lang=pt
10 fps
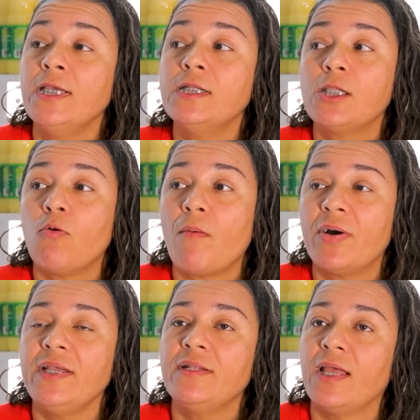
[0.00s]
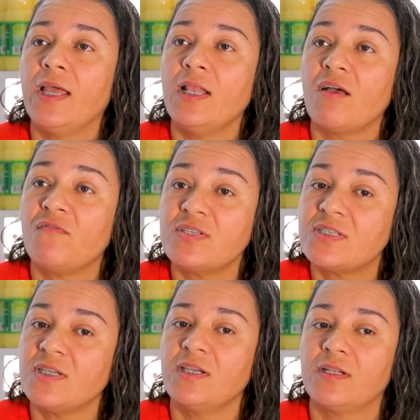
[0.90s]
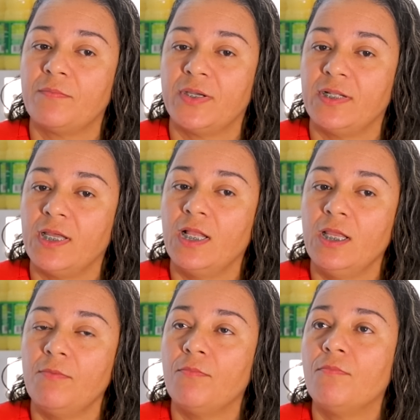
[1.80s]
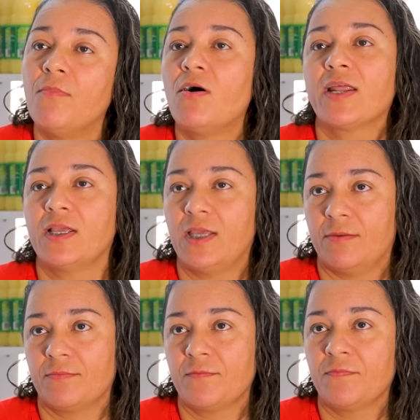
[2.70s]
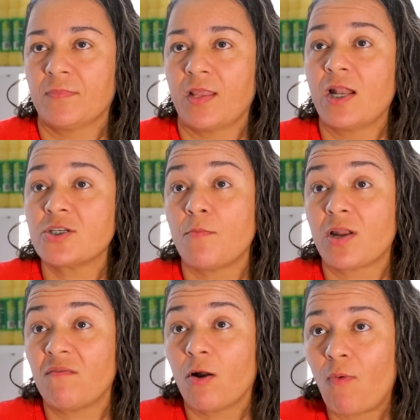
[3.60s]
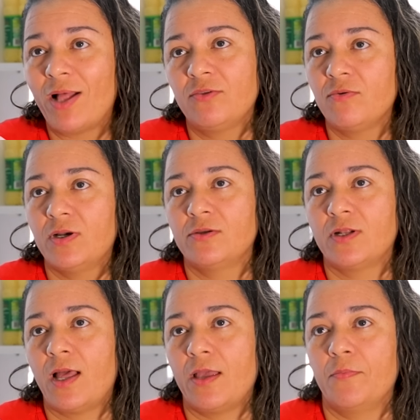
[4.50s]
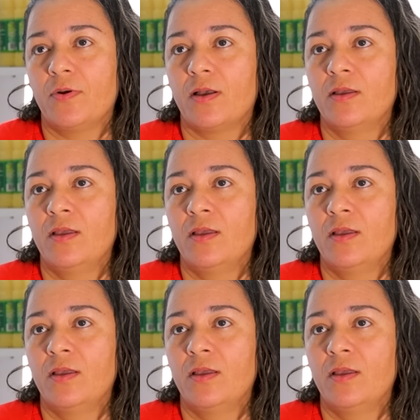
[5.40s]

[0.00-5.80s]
Então a mãe dele, a vizinha da mãe dele, mora aqui. Ela já morava há quatro anos na época.